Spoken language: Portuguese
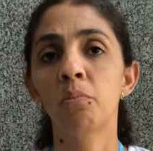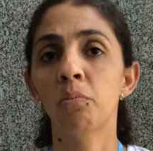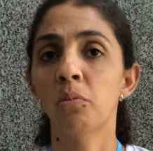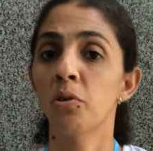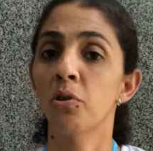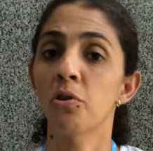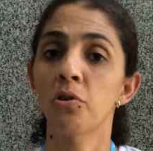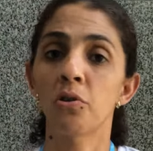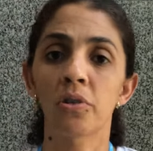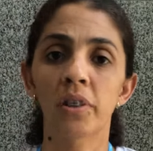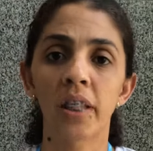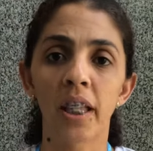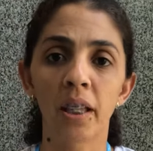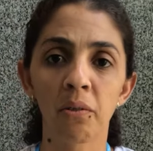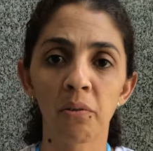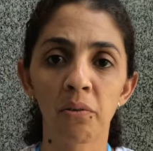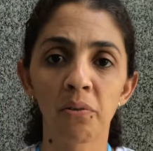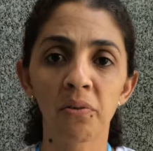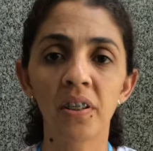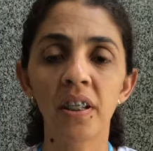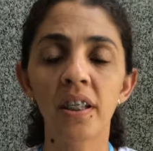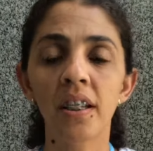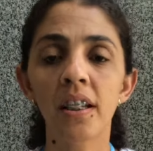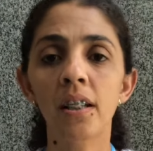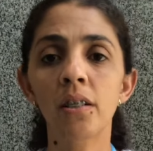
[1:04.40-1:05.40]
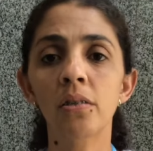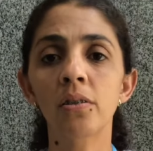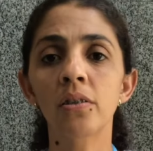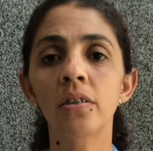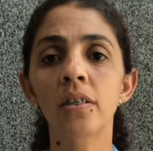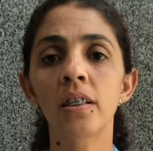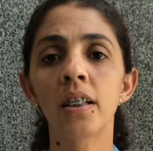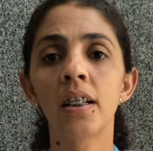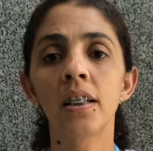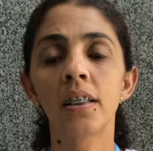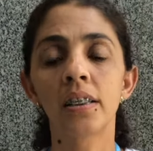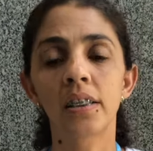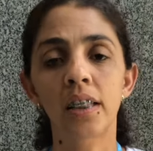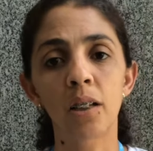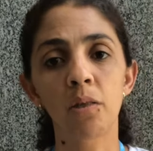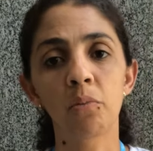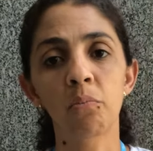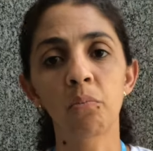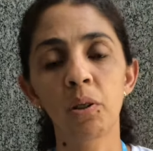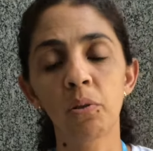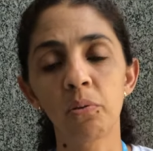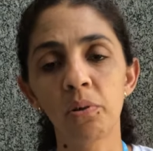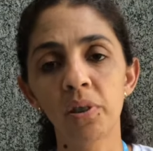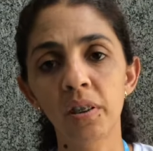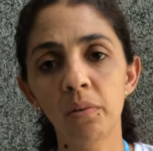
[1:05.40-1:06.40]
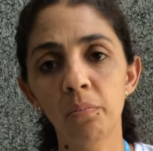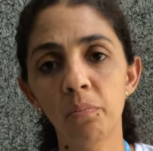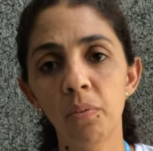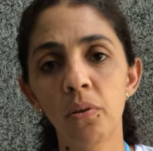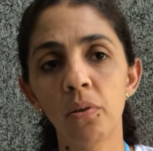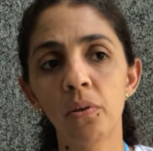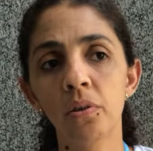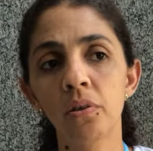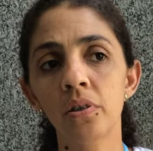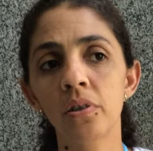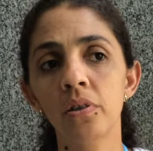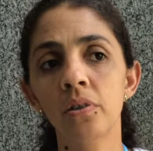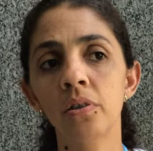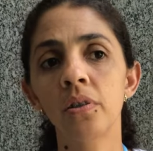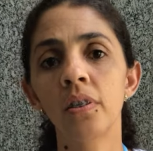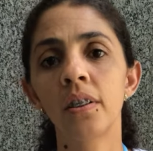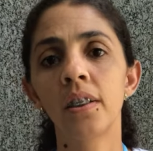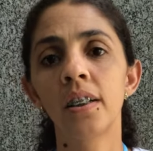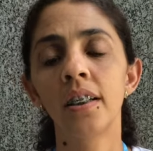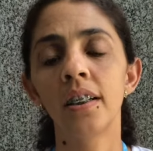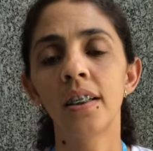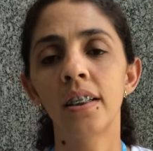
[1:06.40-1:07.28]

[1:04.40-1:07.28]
que hoje eu tenho filhos, tenho meu esposo,